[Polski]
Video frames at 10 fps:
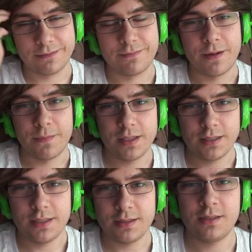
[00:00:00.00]
Mam
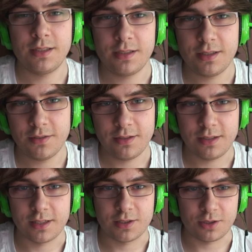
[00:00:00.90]
nadzieję, że nie
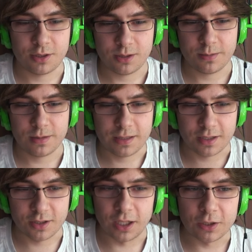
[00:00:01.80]
wyjdzie coś
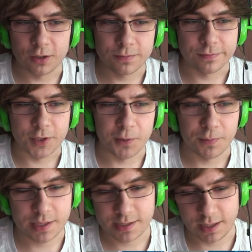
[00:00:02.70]
strasznego. Nie wiem,
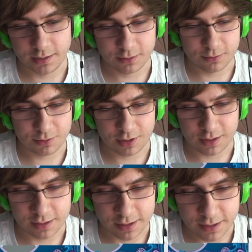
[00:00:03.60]
Marsjanin, czy i
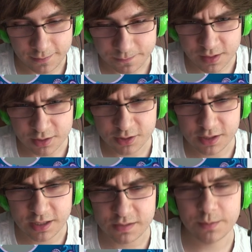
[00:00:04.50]
tak dalej. No,
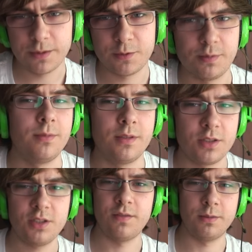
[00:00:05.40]
oczywiście na wstępie przypominam,
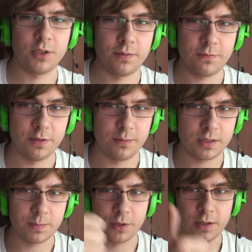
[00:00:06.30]
że jeśli wam się
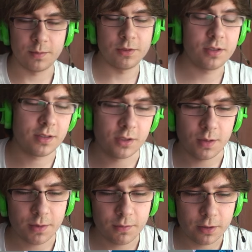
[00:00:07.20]
filmik spodoba, to możecie stać
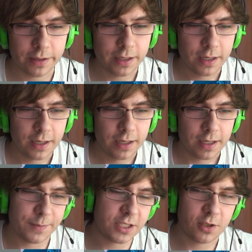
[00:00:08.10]
łapkę w górę,
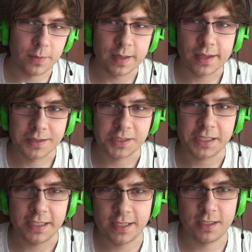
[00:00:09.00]
napisać komentarz
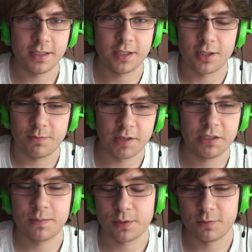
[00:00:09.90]
i jeśli chcecie mnie w
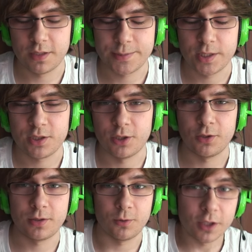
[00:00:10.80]
jakiś sposób wesprzeć,
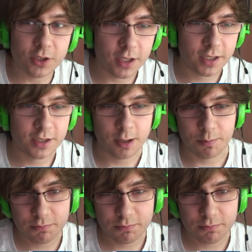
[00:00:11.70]
to są też jakieś tam